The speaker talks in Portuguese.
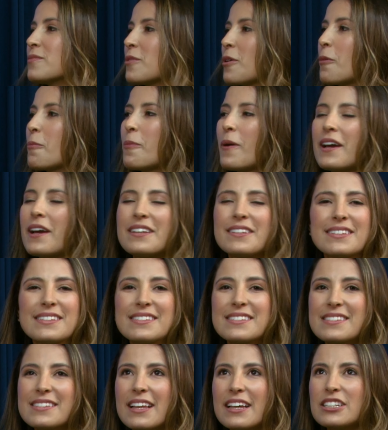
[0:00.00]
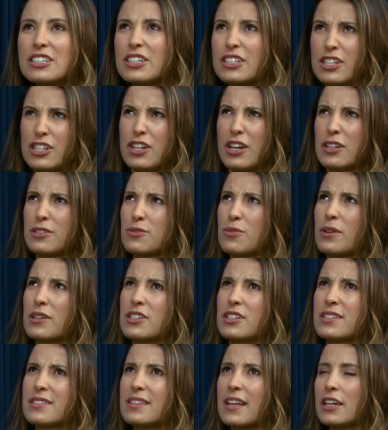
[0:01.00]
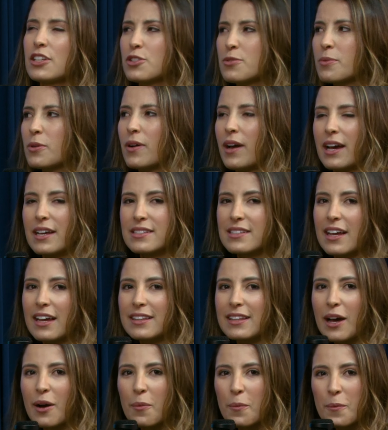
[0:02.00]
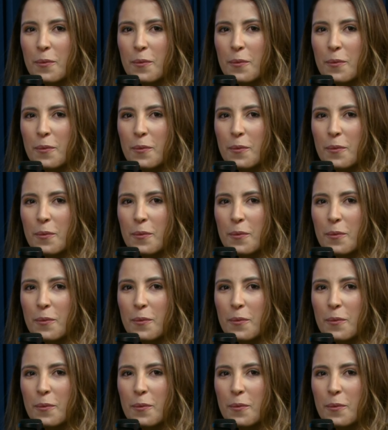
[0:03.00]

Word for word: Um país, a gente gastou acho que 7 mil reais cada um,